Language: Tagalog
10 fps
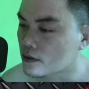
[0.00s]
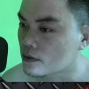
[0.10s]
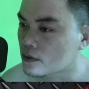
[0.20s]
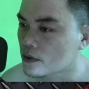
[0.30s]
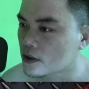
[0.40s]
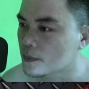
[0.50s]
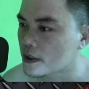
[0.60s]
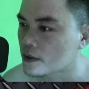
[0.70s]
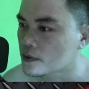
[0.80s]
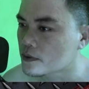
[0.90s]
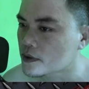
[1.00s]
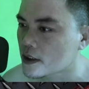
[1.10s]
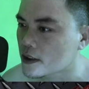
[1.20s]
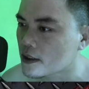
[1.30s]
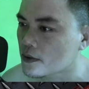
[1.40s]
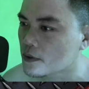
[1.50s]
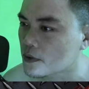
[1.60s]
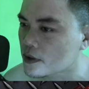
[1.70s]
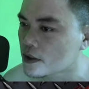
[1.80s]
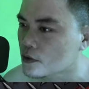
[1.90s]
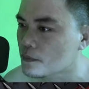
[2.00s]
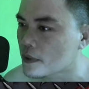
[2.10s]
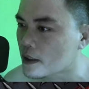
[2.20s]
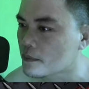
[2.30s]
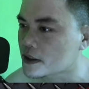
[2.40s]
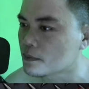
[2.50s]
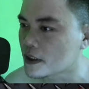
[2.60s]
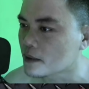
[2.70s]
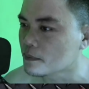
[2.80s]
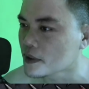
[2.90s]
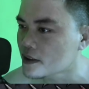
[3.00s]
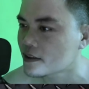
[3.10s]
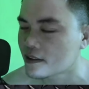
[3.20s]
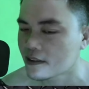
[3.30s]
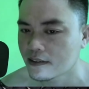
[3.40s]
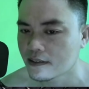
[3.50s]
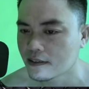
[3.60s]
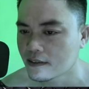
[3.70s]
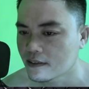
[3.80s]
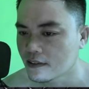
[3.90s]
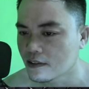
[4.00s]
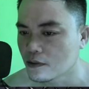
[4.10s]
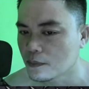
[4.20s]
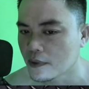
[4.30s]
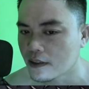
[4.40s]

kung ano pa raw yung salitang corny, yung paang mas matamis. Lupit.